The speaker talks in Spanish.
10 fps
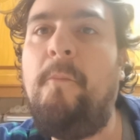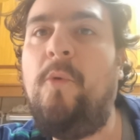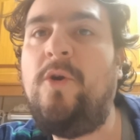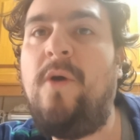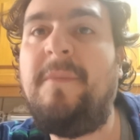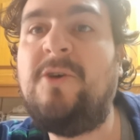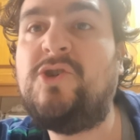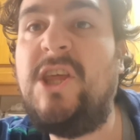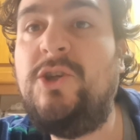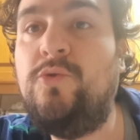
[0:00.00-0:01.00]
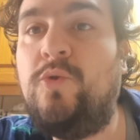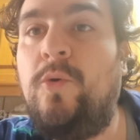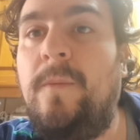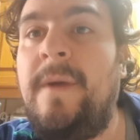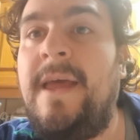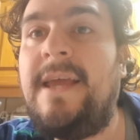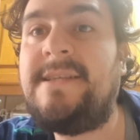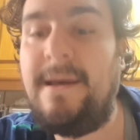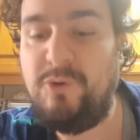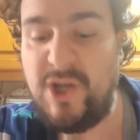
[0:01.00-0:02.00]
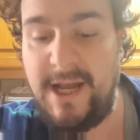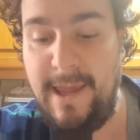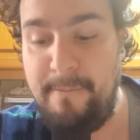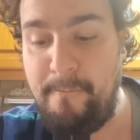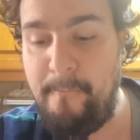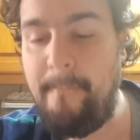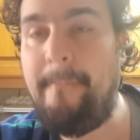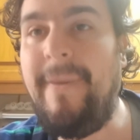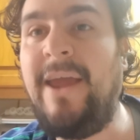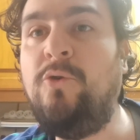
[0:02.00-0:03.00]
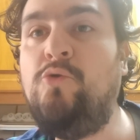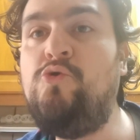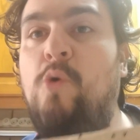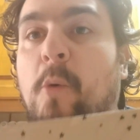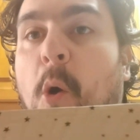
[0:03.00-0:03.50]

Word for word: Bueno amigos de YouTube, estamos aquí en un nuevo